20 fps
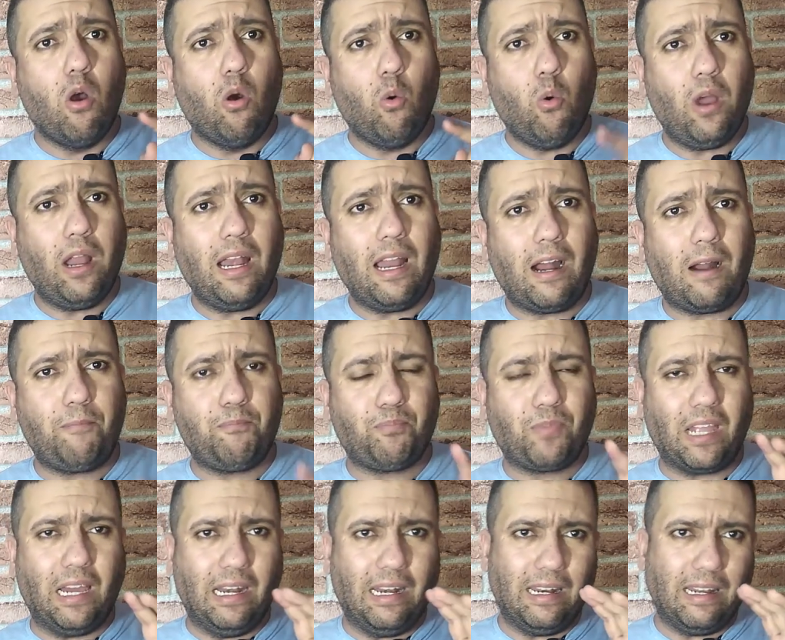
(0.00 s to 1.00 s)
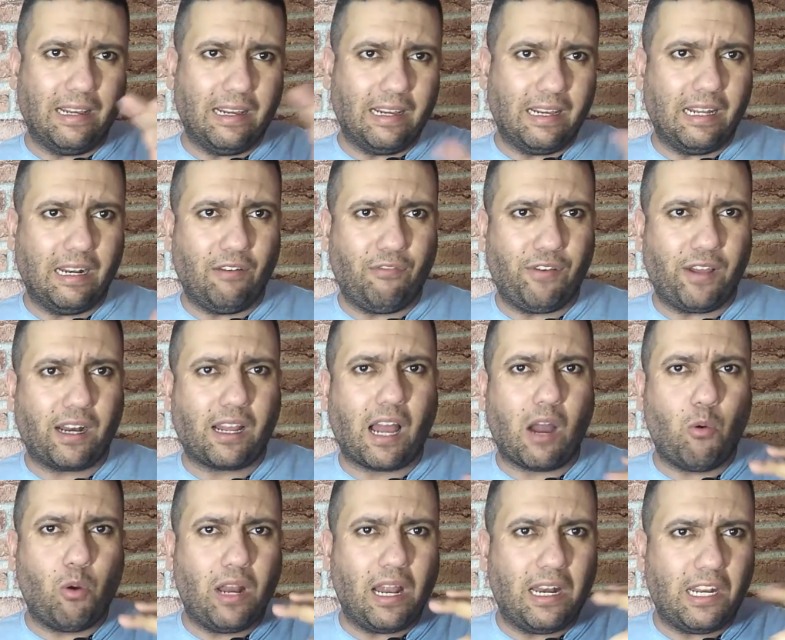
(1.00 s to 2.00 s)
وعلى
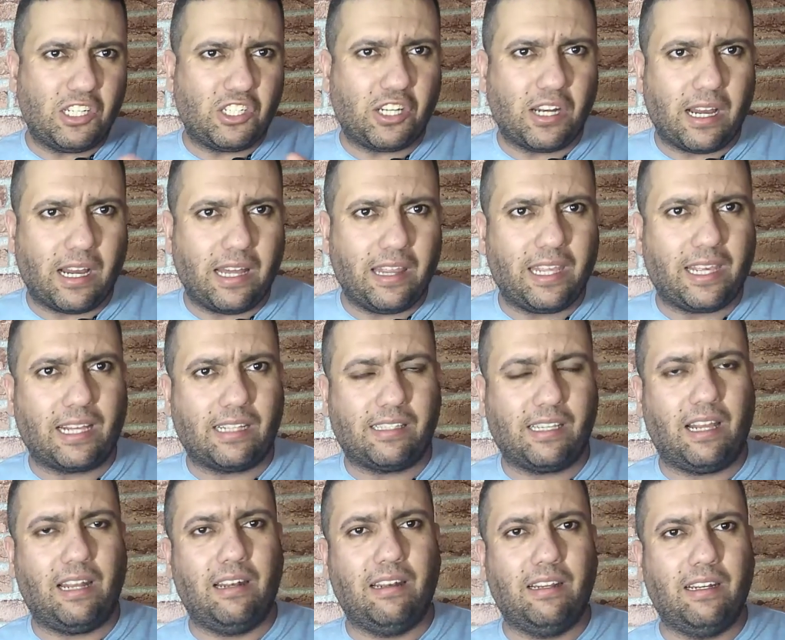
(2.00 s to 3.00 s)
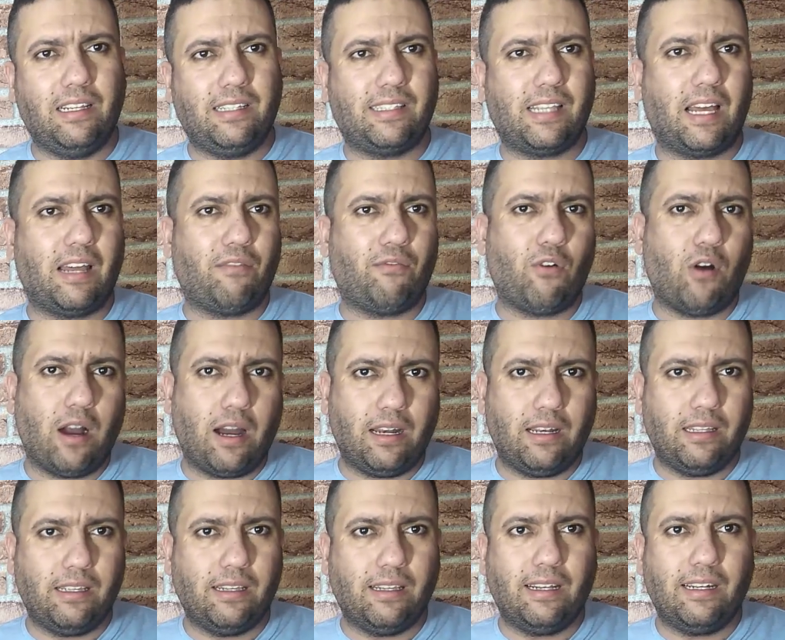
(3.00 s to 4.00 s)
الفرقه ولا اللجنه هذيك تاع اللي تعرفوها
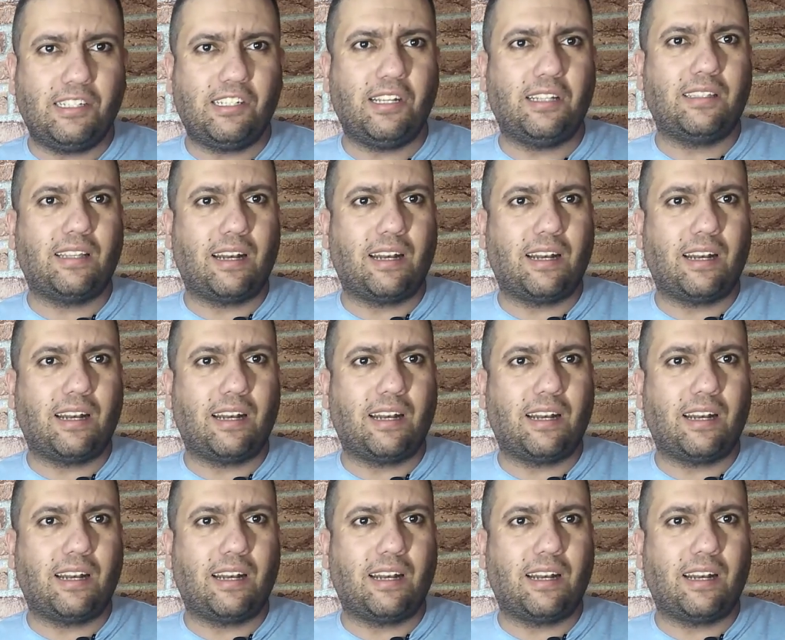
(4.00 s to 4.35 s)
لجنه